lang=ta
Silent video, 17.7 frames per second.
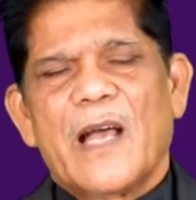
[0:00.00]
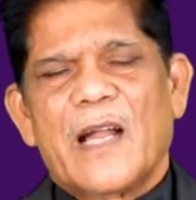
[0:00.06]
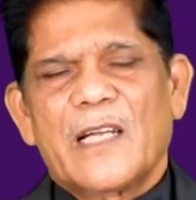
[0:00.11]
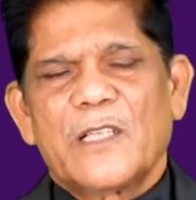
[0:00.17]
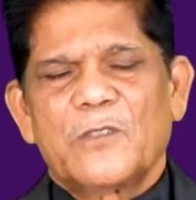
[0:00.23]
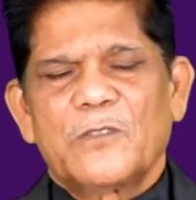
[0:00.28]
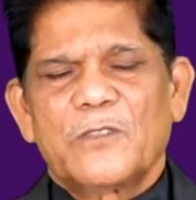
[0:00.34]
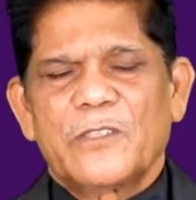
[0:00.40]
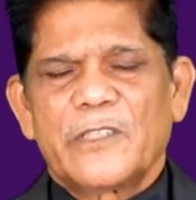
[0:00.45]

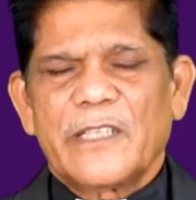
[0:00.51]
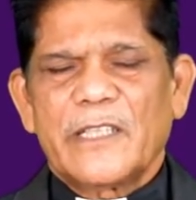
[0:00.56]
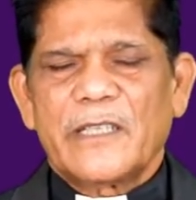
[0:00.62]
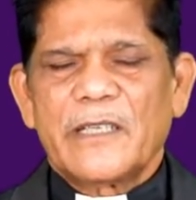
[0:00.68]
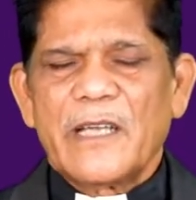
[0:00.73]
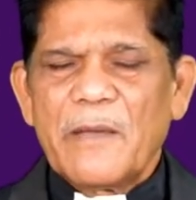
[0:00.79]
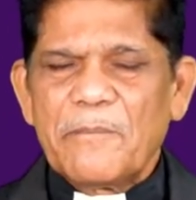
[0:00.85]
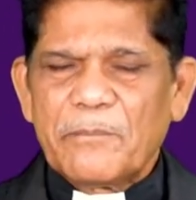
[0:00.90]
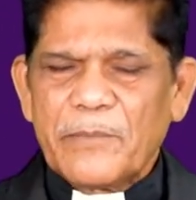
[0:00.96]
அல்லது உன்னுடைய
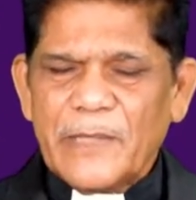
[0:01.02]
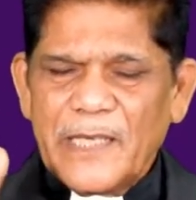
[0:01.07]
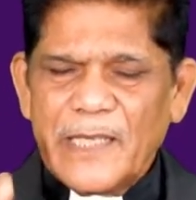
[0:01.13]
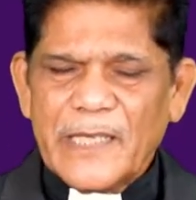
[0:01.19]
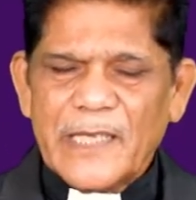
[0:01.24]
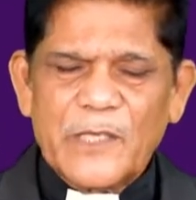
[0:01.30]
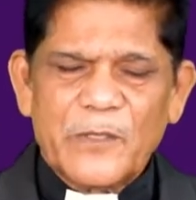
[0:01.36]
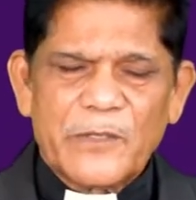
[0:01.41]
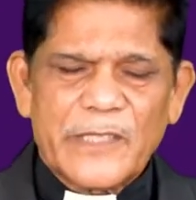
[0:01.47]

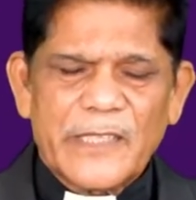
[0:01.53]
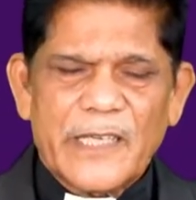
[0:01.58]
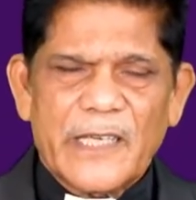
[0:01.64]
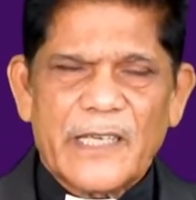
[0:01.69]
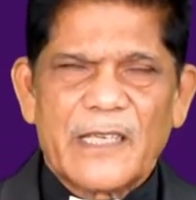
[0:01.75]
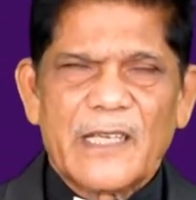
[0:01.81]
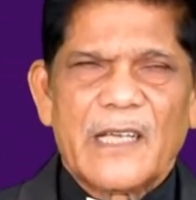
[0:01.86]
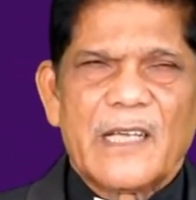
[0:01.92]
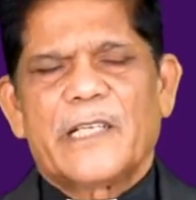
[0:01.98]
பிள்ளைகளுடைய
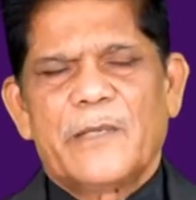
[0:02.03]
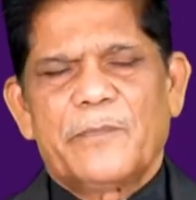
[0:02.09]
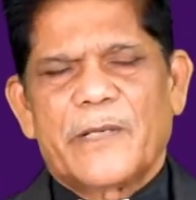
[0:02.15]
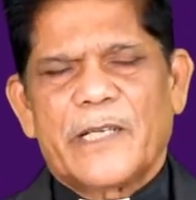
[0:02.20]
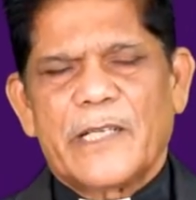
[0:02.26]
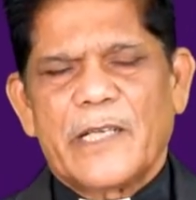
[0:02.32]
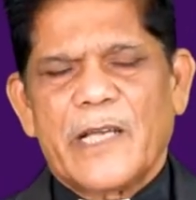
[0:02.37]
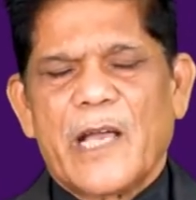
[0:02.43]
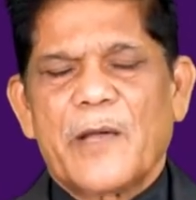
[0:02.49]

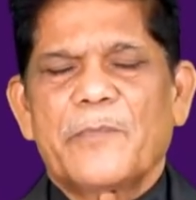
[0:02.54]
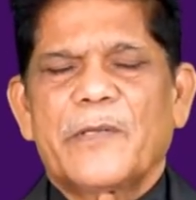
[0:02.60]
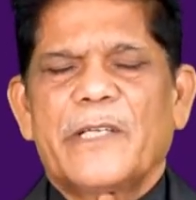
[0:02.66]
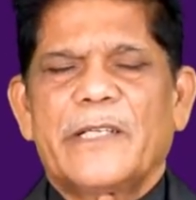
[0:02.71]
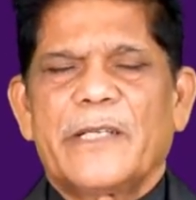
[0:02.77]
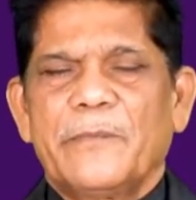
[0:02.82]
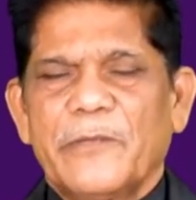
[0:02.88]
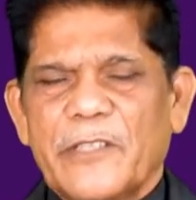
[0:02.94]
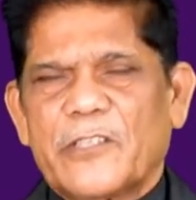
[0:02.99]
கீழ்ப்படியாமை
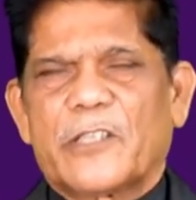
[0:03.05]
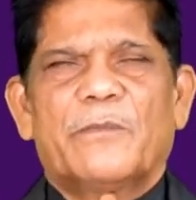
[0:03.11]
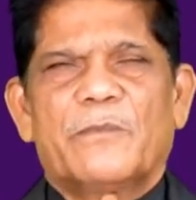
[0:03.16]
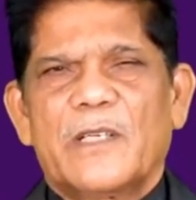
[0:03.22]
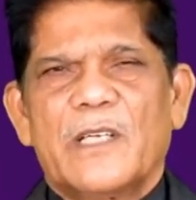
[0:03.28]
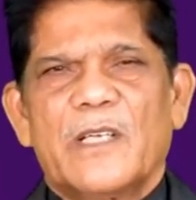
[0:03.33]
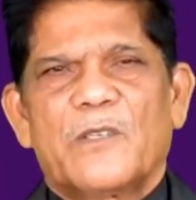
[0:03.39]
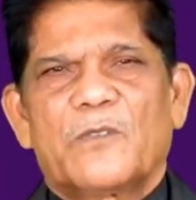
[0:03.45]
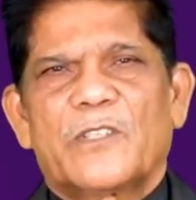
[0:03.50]
நிமித்தம்
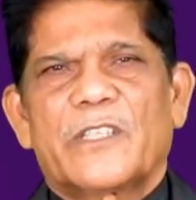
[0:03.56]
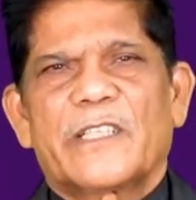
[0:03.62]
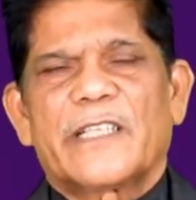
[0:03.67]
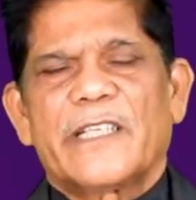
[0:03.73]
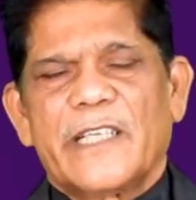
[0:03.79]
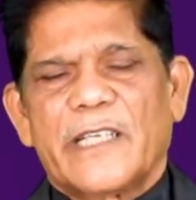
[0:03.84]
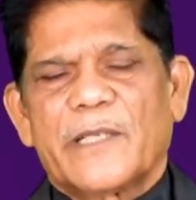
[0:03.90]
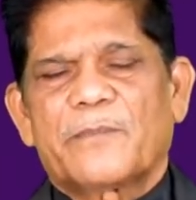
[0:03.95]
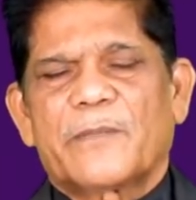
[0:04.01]

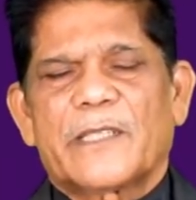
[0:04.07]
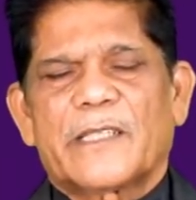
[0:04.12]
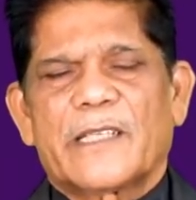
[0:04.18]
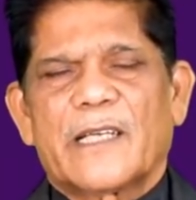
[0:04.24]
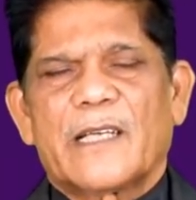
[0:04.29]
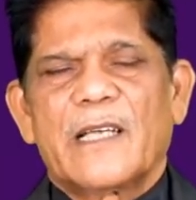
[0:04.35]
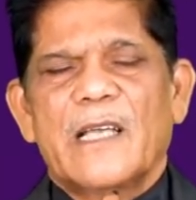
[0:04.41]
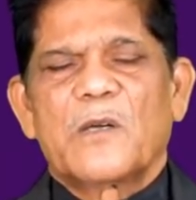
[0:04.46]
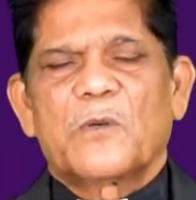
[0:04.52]
உனக்கு ஏற்பட்ட
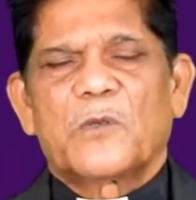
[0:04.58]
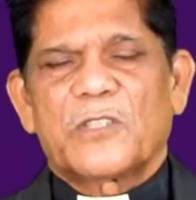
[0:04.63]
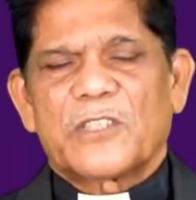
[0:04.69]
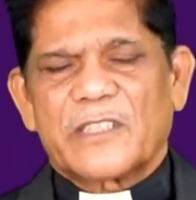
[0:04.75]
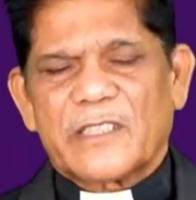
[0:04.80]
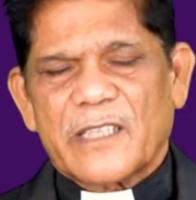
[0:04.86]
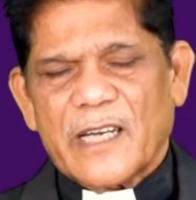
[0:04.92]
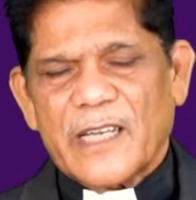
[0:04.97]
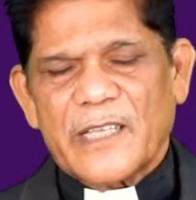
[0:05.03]
ஒரு
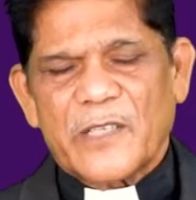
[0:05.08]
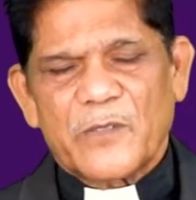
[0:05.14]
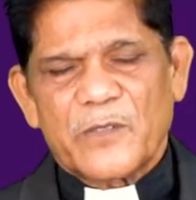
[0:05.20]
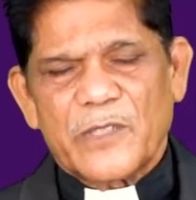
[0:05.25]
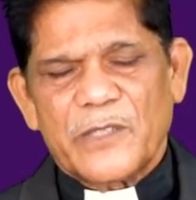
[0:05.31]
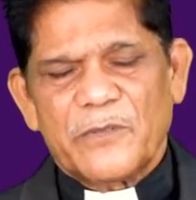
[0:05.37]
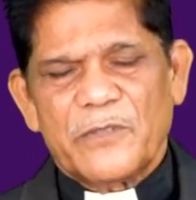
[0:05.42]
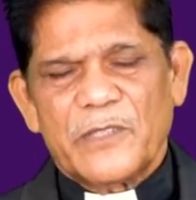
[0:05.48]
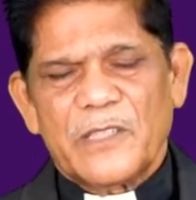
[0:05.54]

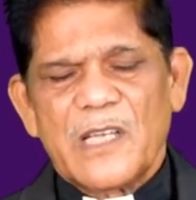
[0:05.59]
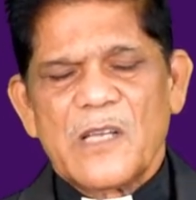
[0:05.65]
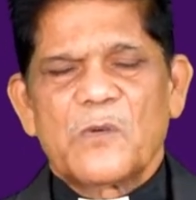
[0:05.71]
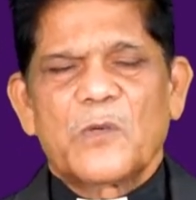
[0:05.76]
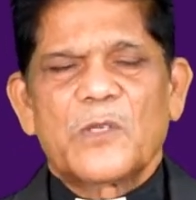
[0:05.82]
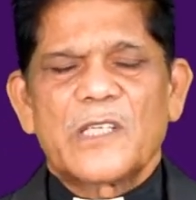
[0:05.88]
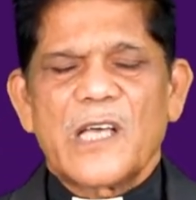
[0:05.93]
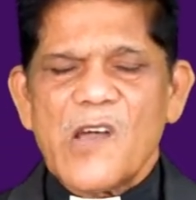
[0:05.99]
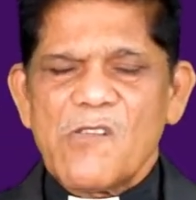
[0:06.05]
தலைக்குனிவு
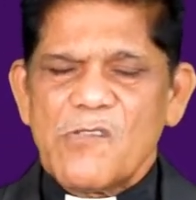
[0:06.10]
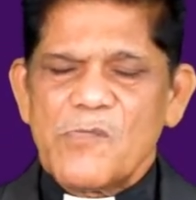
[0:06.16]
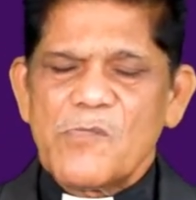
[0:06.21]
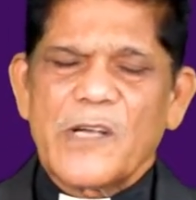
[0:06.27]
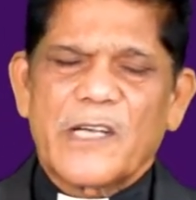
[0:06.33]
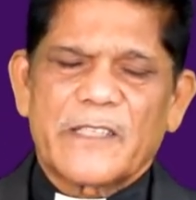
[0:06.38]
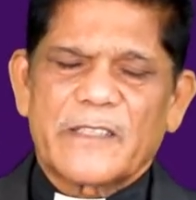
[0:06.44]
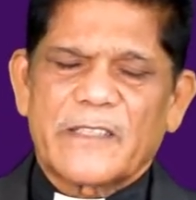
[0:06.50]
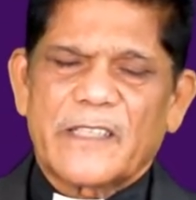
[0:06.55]
ஒரு
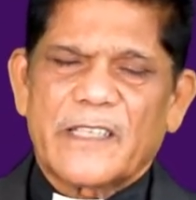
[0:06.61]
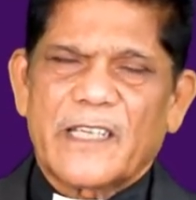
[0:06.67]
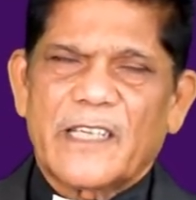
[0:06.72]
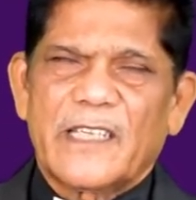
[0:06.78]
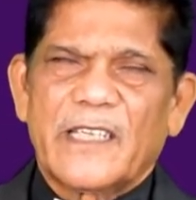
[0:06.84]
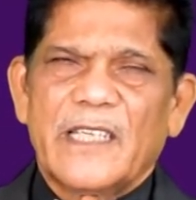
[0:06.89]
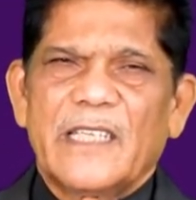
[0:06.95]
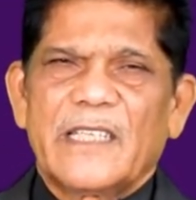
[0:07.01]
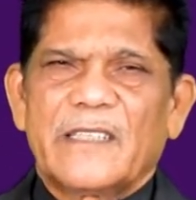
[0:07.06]

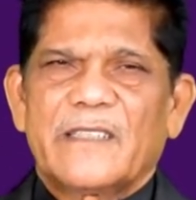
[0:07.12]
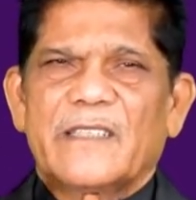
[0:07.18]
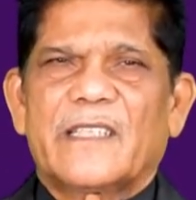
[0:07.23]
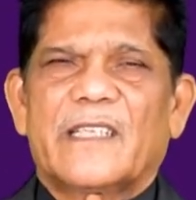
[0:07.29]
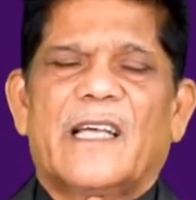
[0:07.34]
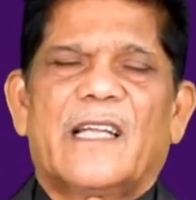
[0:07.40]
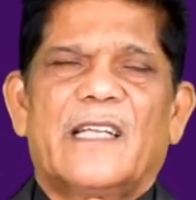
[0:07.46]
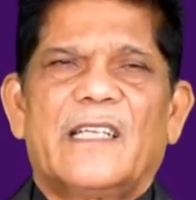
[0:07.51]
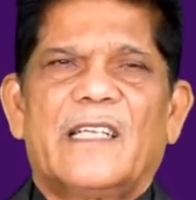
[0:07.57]
அவமானத்தினாலே இந்த
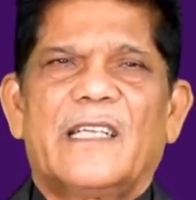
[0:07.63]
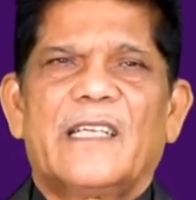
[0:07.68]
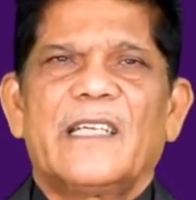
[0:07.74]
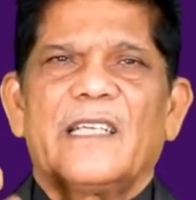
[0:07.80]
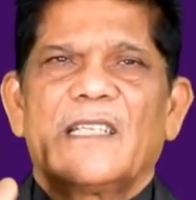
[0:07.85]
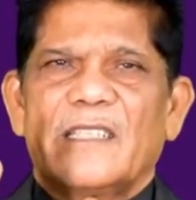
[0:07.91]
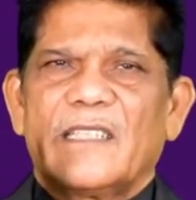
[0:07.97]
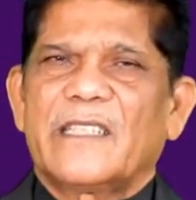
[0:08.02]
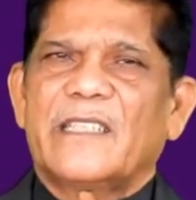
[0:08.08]
நாளிலே
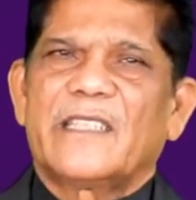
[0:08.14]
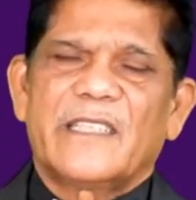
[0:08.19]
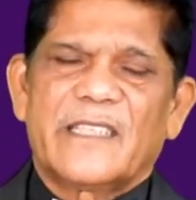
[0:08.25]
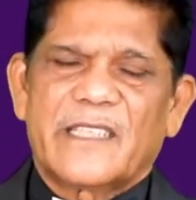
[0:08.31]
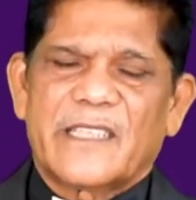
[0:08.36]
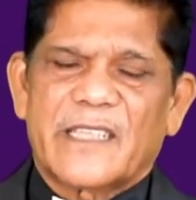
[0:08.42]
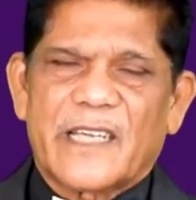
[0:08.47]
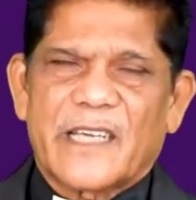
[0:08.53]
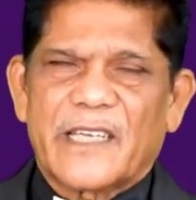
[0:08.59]
நீ
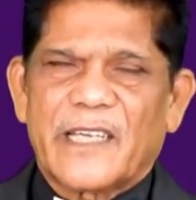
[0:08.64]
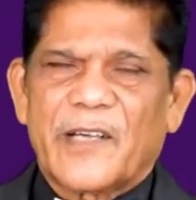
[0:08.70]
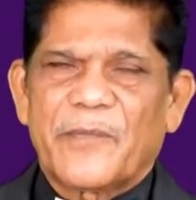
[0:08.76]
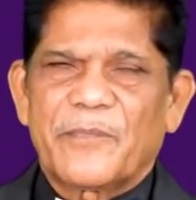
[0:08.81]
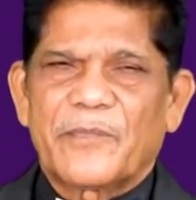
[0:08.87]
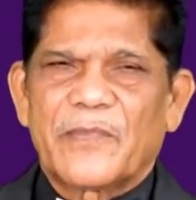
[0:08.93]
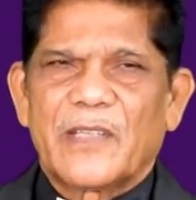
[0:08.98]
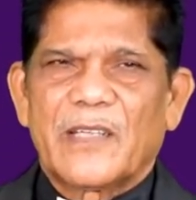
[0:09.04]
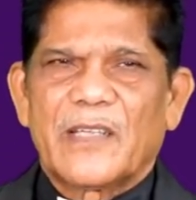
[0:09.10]
இருக்கிறாயா
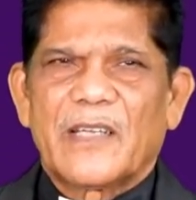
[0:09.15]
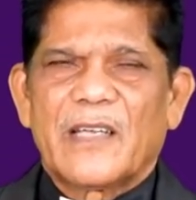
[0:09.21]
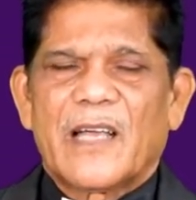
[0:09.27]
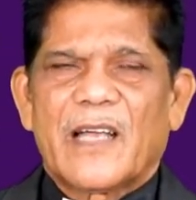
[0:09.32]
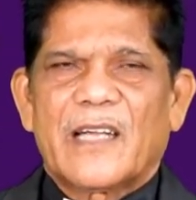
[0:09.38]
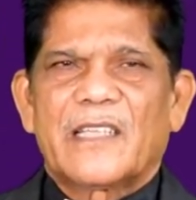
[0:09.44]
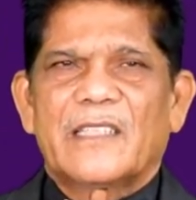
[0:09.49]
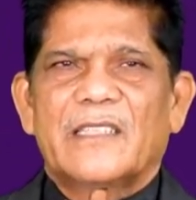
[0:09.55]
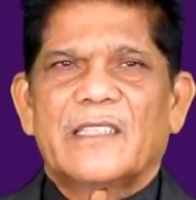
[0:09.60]

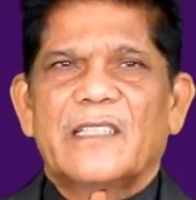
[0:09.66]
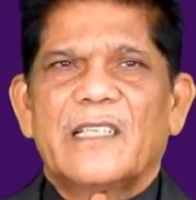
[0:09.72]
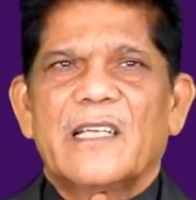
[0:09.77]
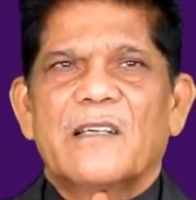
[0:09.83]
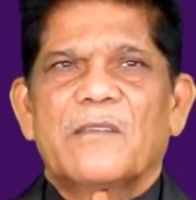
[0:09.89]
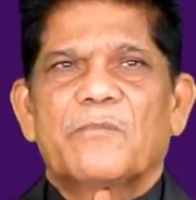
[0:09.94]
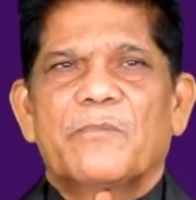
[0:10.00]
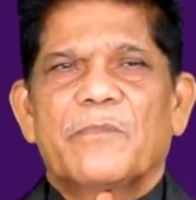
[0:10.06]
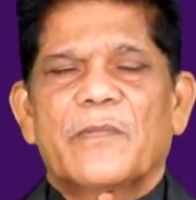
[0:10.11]
அல்லது
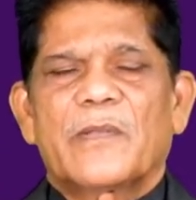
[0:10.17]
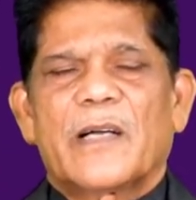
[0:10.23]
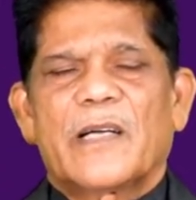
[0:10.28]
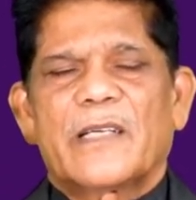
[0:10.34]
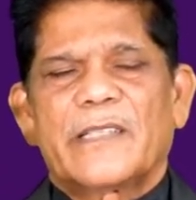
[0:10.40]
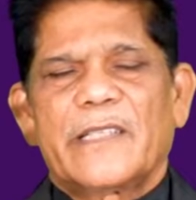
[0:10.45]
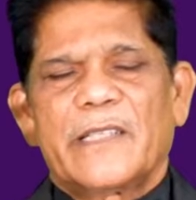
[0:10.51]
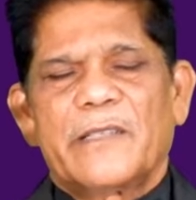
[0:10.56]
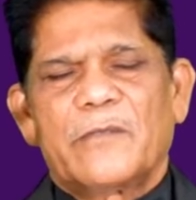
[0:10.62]

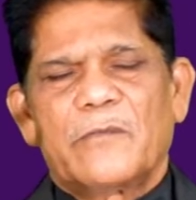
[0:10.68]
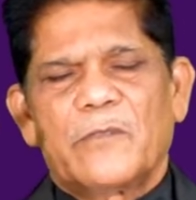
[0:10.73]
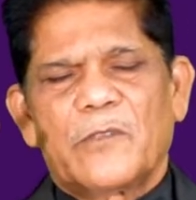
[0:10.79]
நீ